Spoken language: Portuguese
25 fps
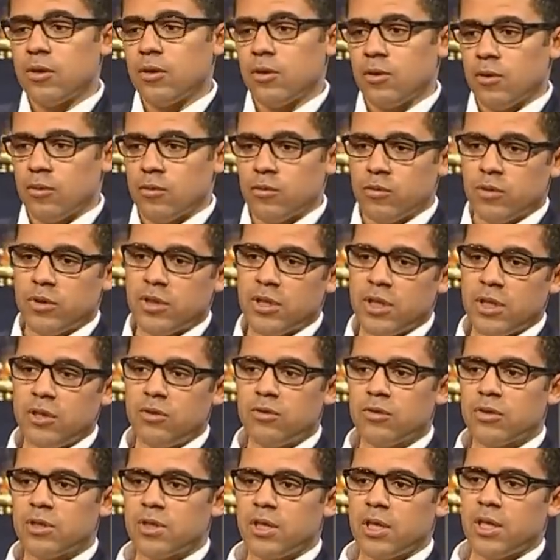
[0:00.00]
eh, um
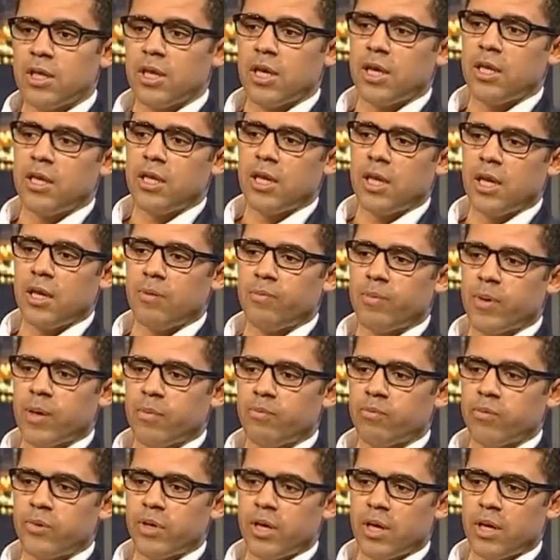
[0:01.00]
sítio que seria ideal para
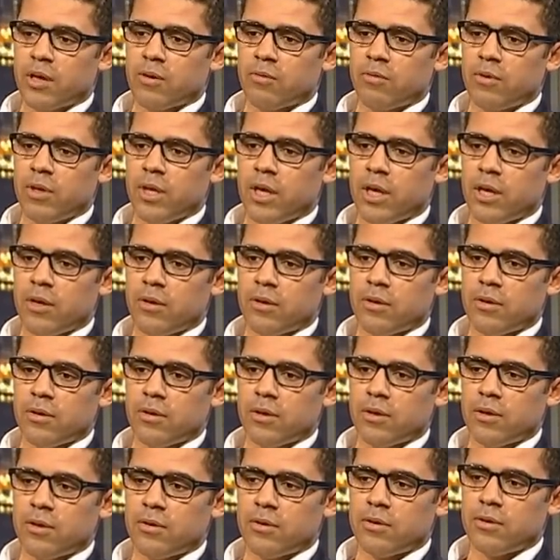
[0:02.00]
poder acolher
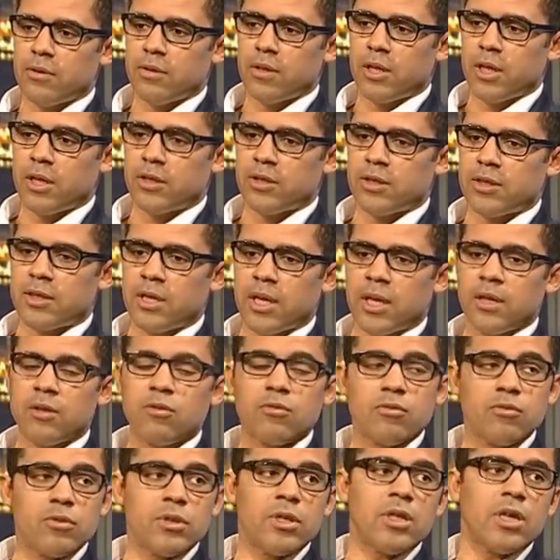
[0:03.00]
eh, este
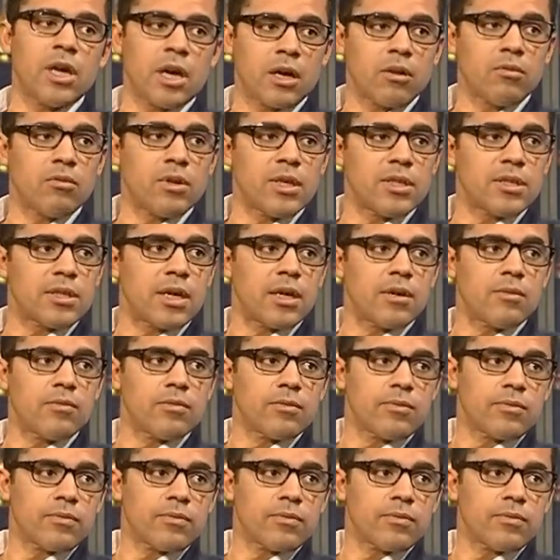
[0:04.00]
centro e a coleção.